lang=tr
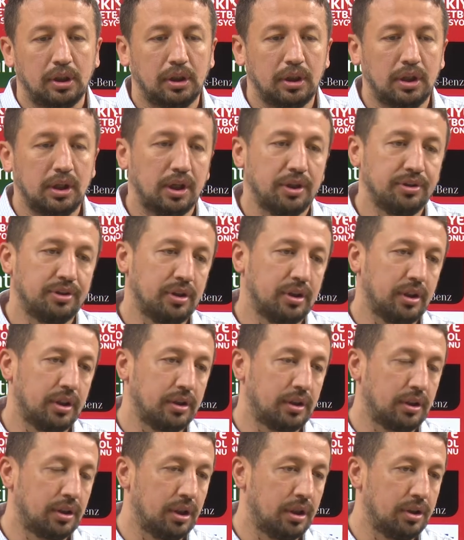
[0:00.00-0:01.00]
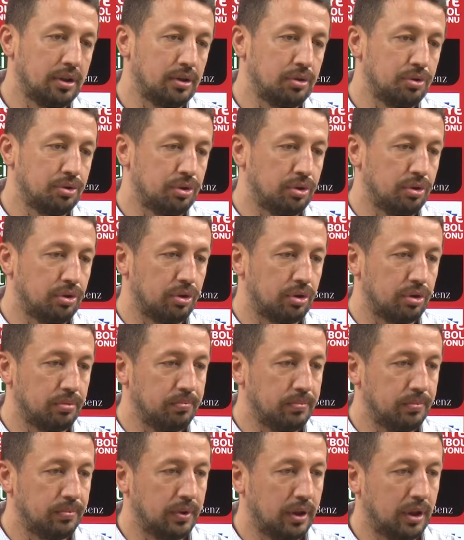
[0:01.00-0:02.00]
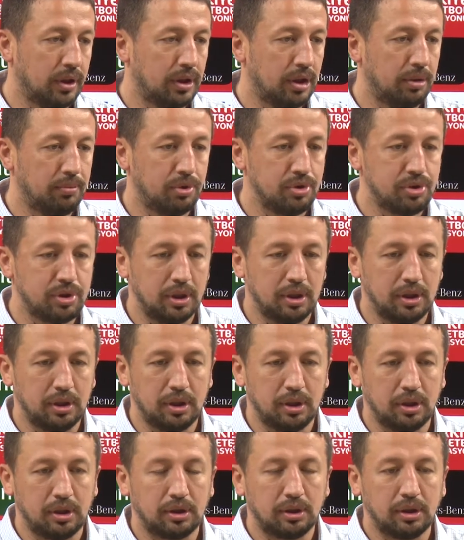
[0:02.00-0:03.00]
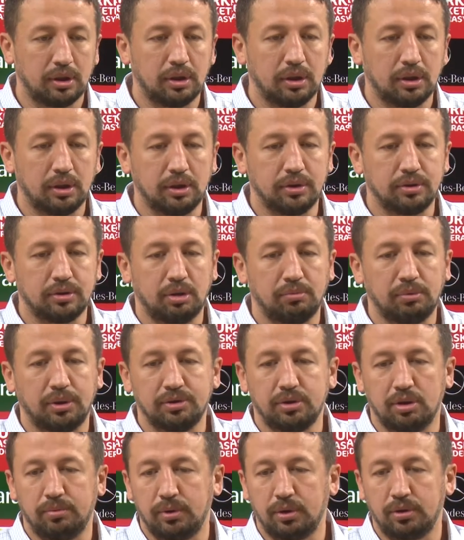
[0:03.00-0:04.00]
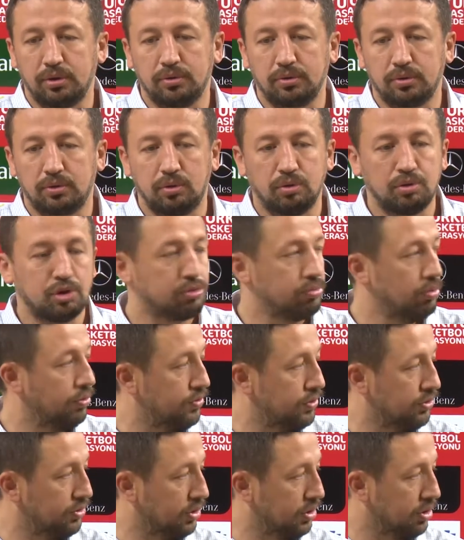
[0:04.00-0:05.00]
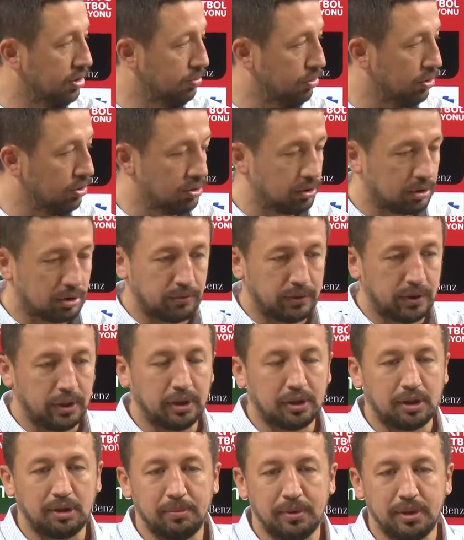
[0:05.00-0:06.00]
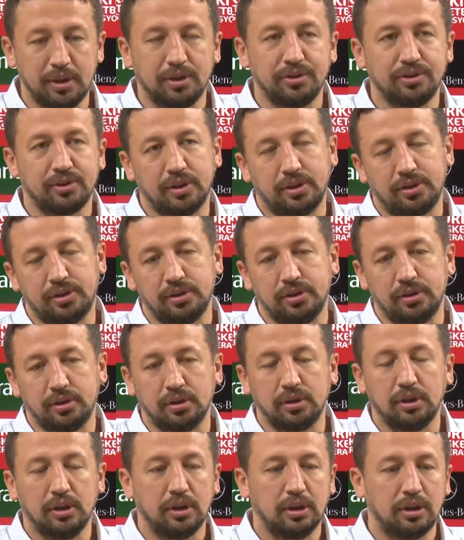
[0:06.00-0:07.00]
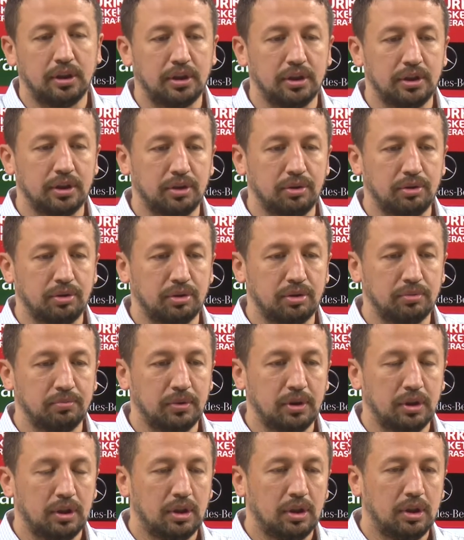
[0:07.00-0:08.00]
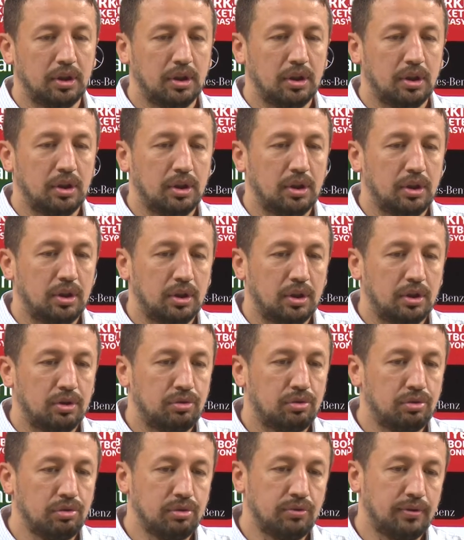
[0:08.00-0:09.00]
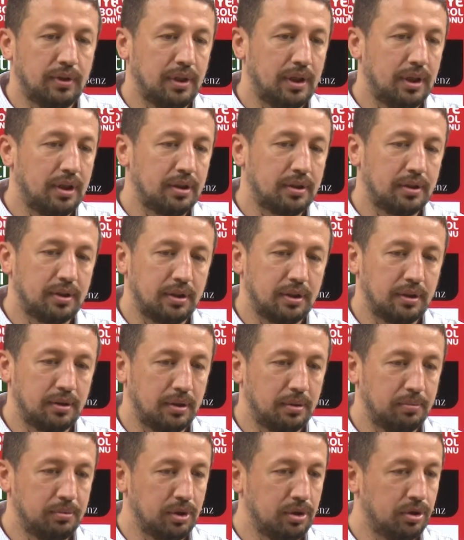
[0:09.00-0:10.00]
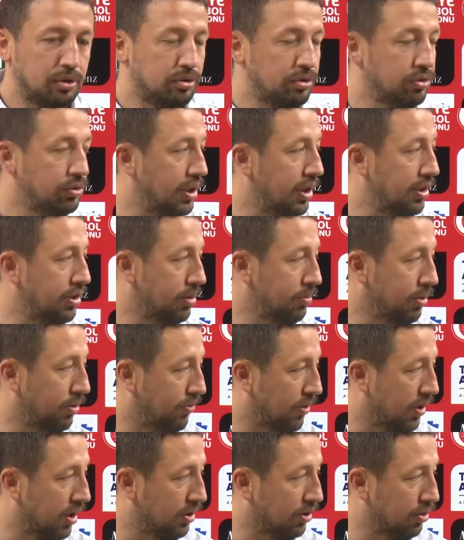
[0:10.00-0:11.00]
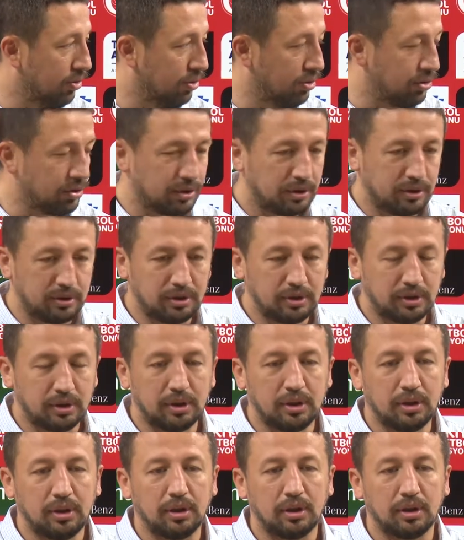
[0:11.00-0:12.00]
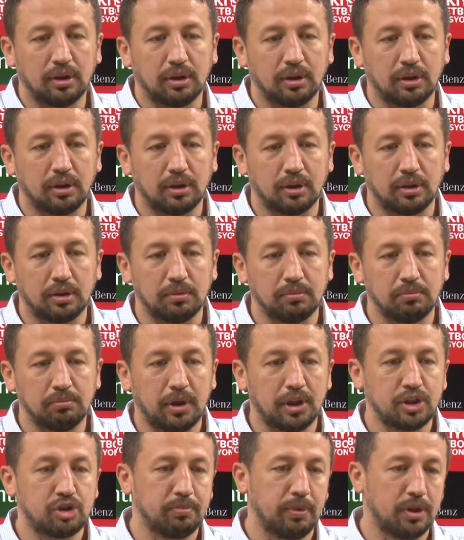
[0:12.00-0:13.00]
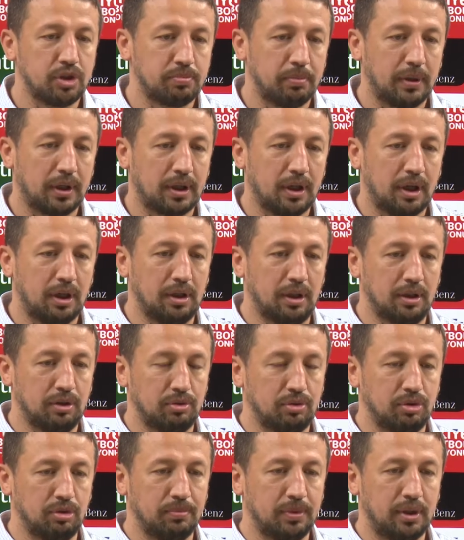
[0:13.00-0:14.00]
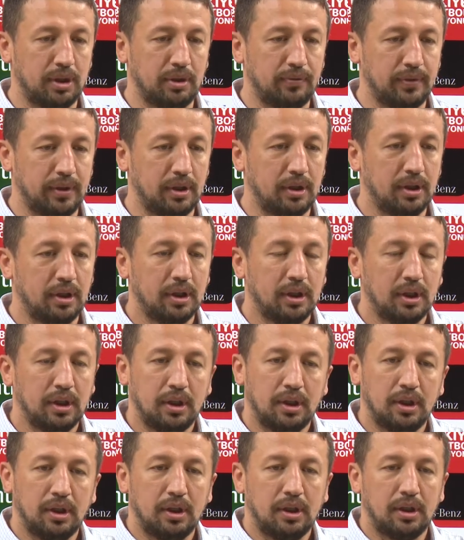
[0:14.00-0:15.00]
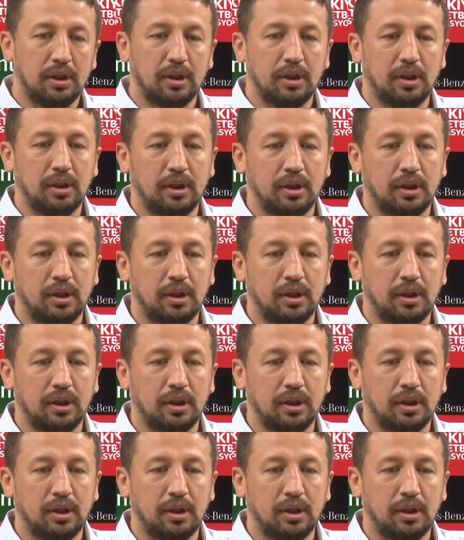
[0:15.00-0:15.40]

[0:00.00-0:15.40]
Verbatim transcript: İyi hazırlandıklarını düşünüyorum. Ekrem Hoca ile zaman zaman konuşma fırsatı bulduk ve ekibi iyi hazırladığını inanıyorum. Turnuvalar biliyorsunuz her zaman farklı olur. E, maç maç bakarlar durumlara ve e,